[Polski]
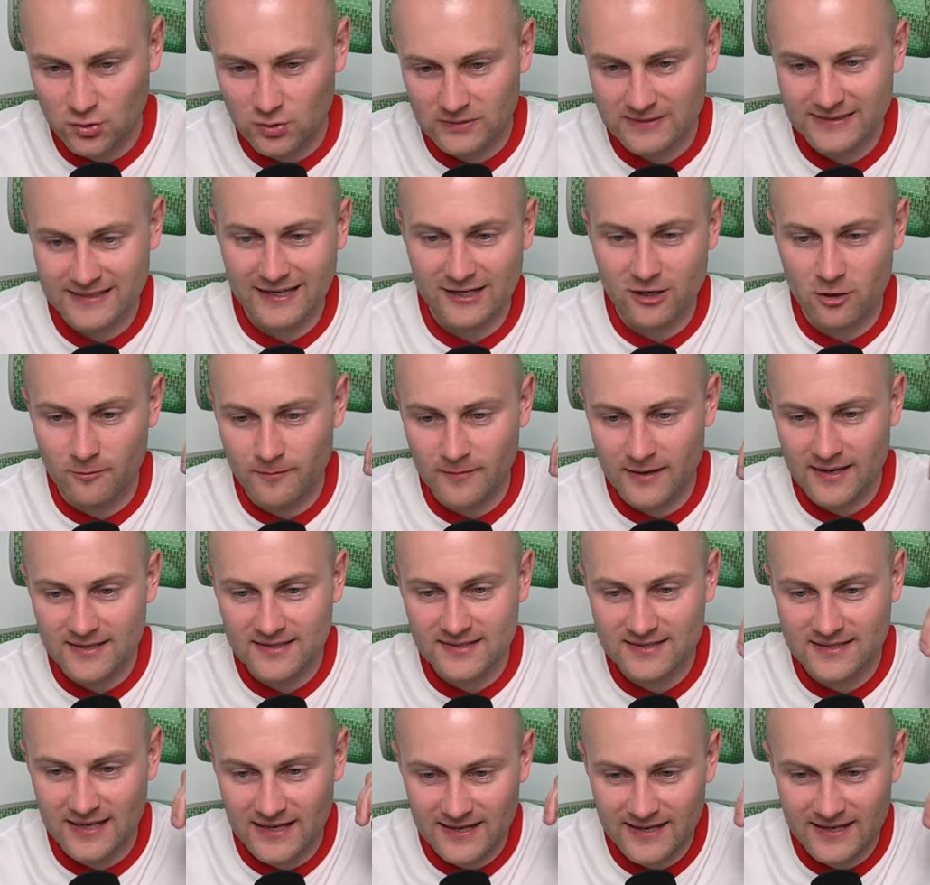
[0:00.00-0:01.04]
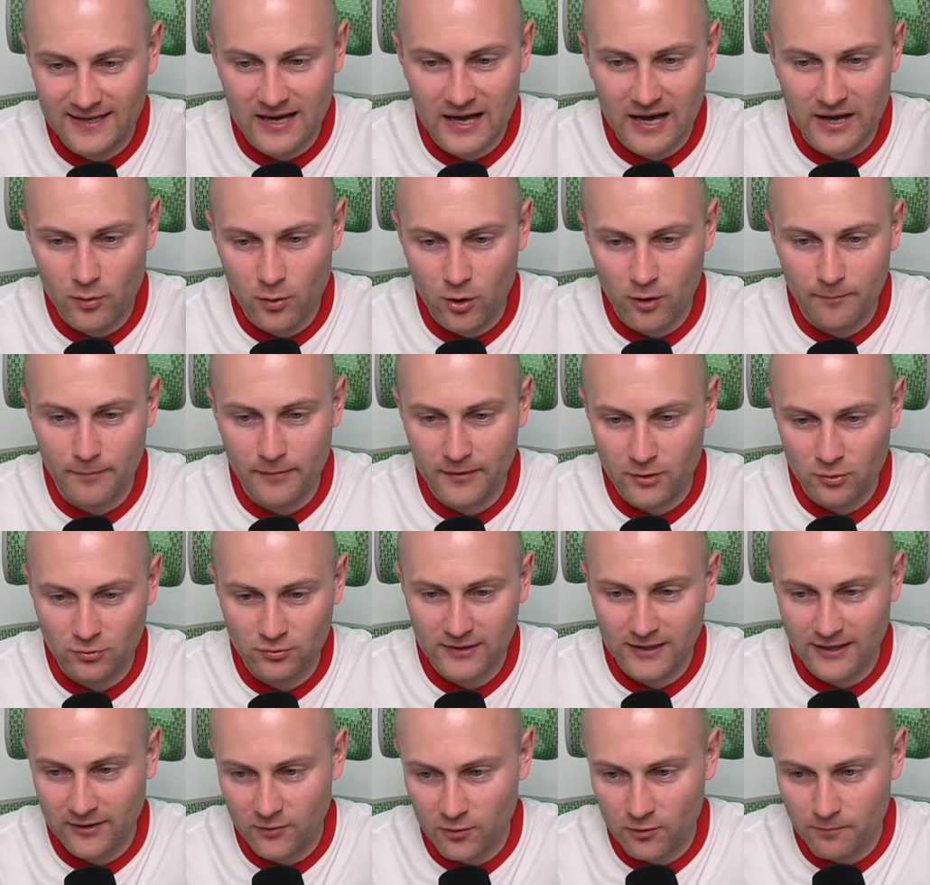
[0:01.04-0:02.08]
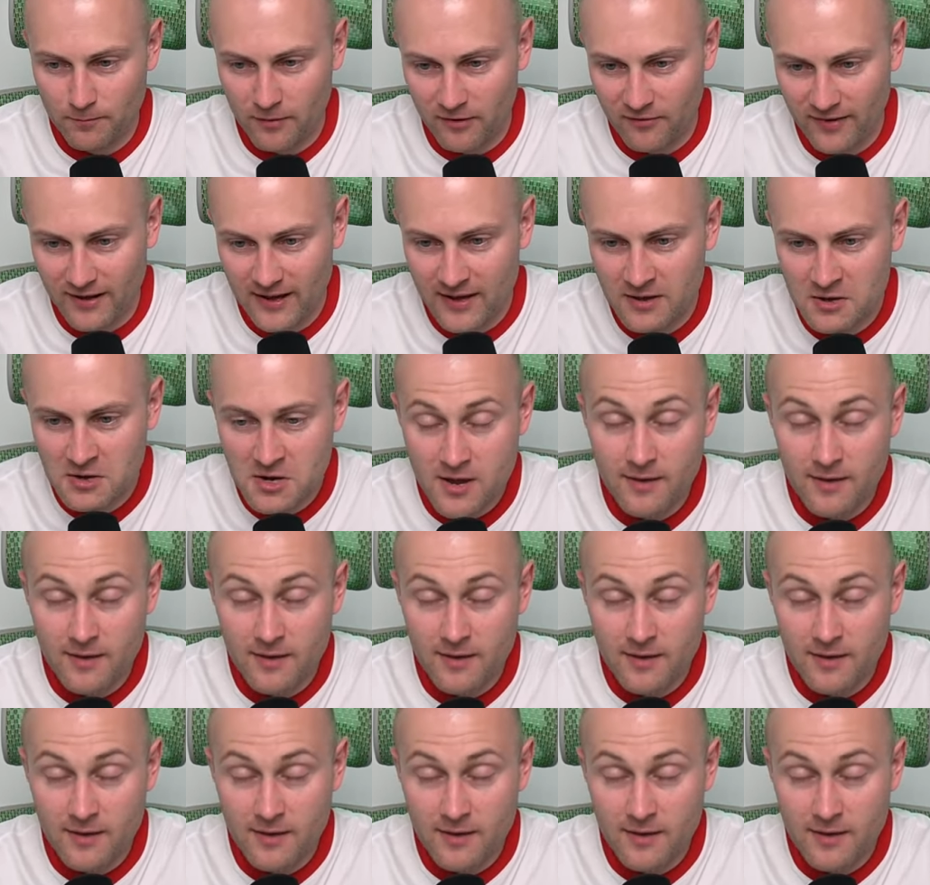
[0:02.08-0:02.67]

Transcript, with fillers: szóstego miejsca Liga Europy runda grupowa,